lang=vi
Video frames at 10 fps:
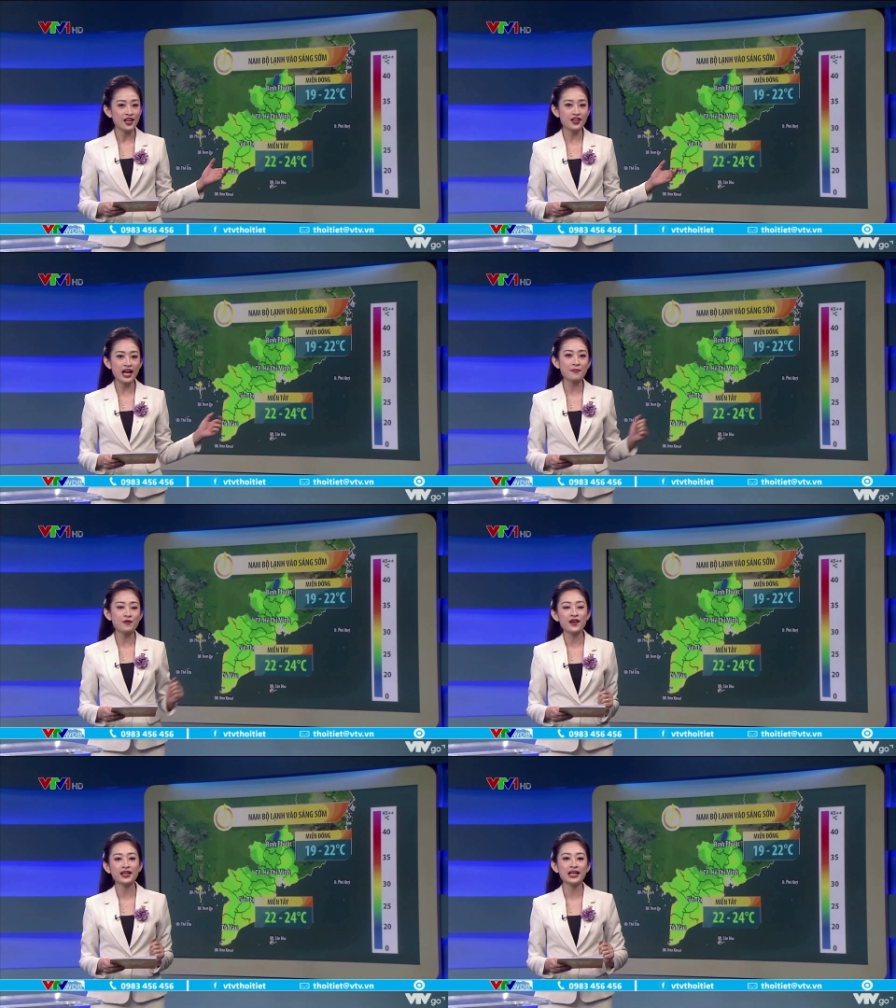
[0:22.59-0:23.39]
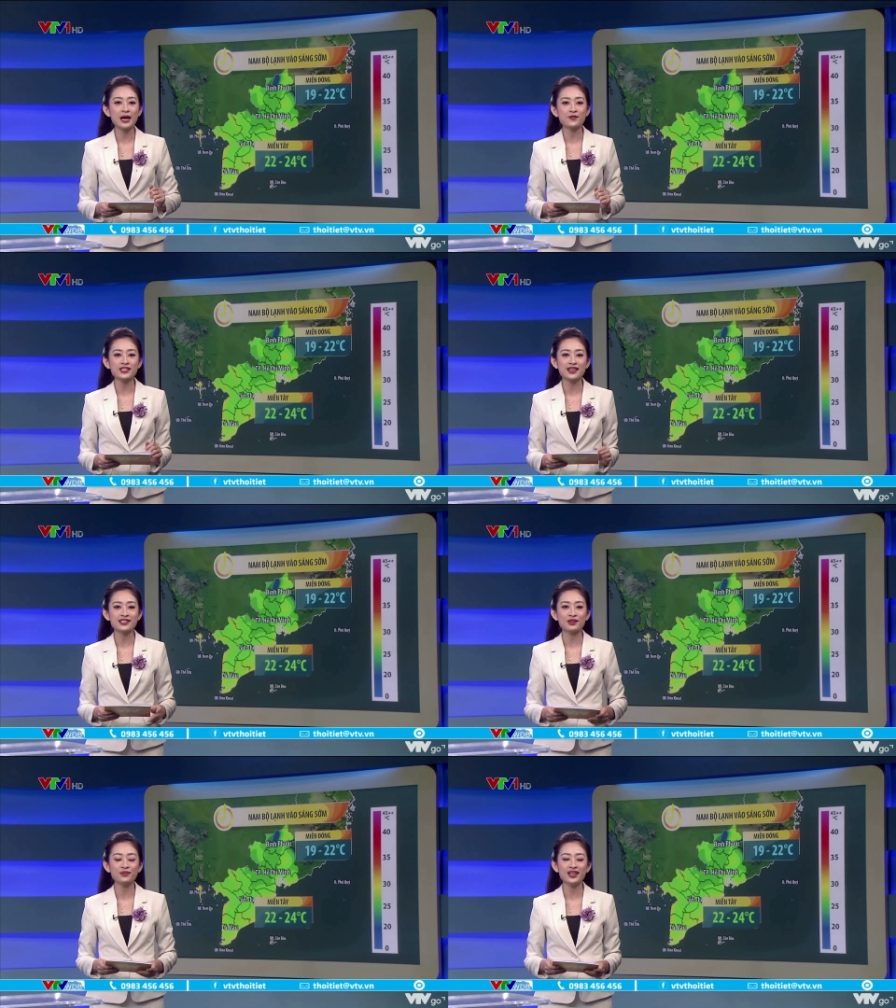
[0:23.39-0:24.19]
Những ai mà phải đi làm vào
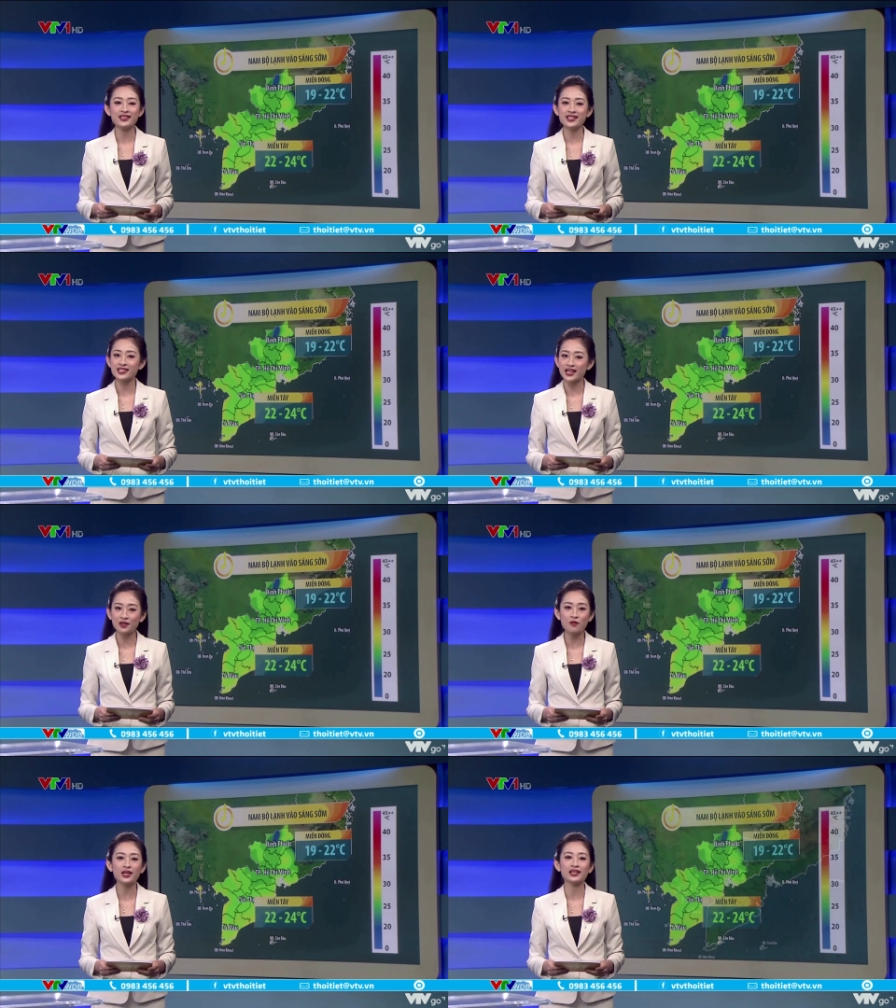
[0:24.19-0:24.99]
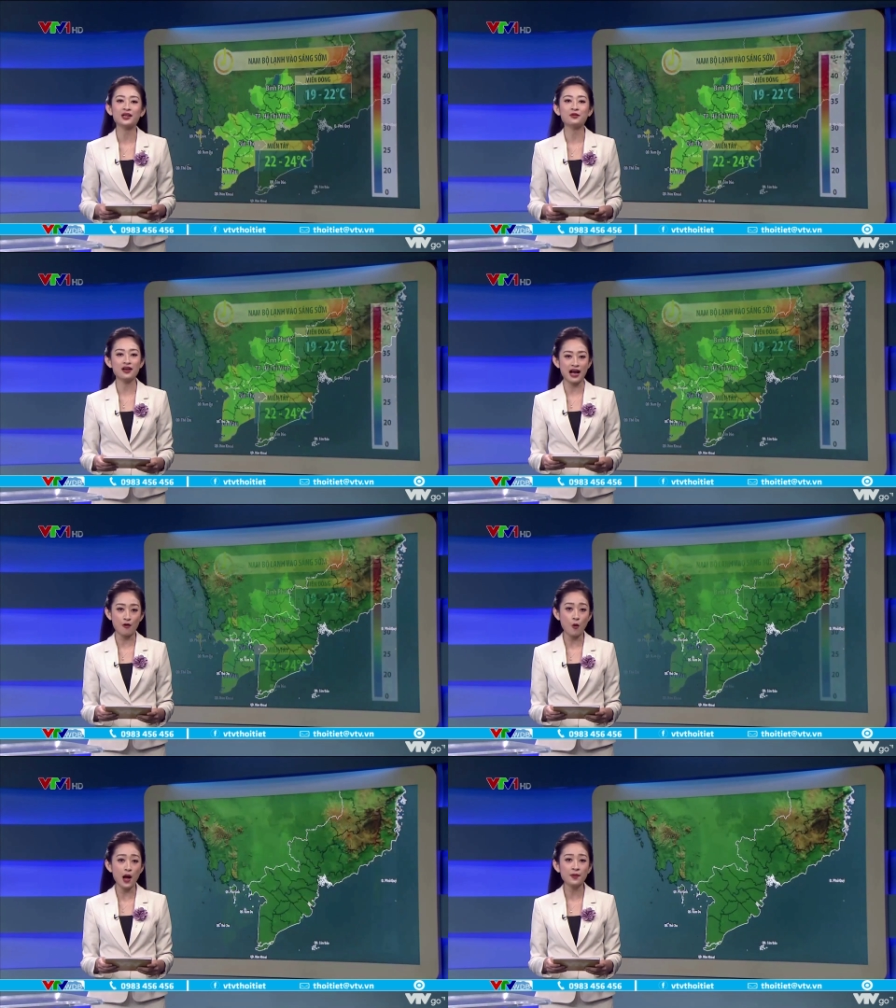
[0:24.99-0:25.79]
sáng sớm thì chắc chắn không thể thiếu được
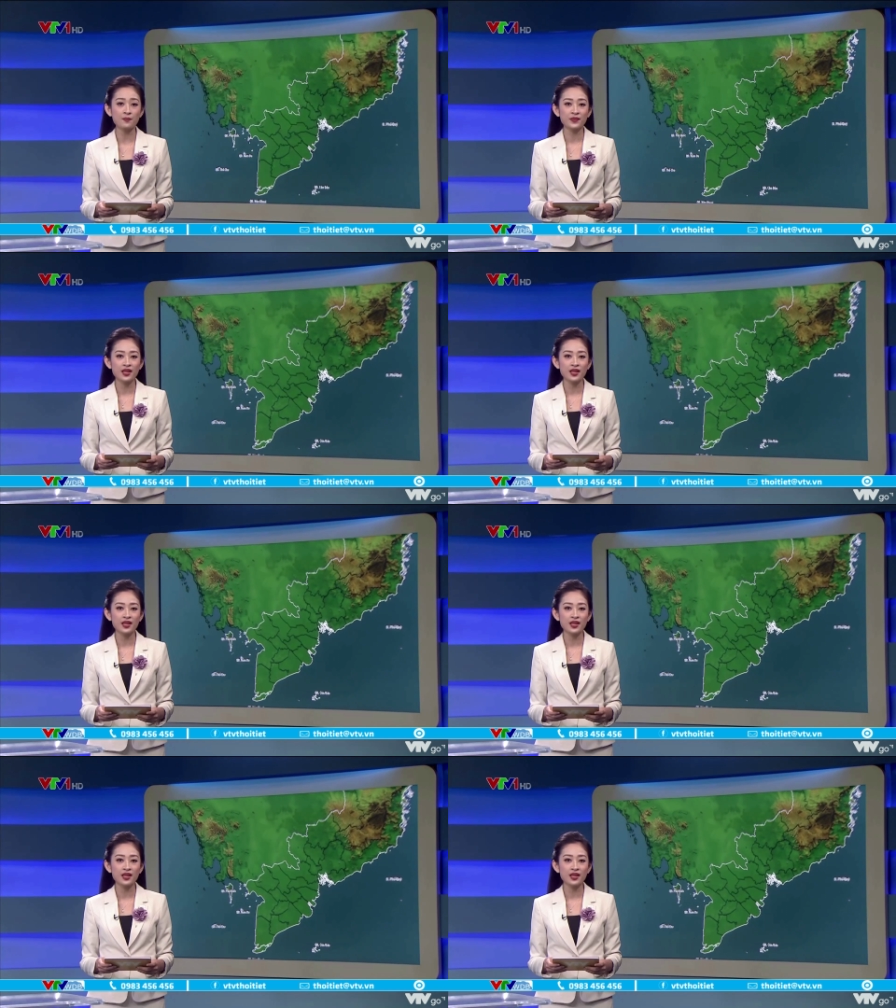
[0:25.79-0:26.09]
áo khoác.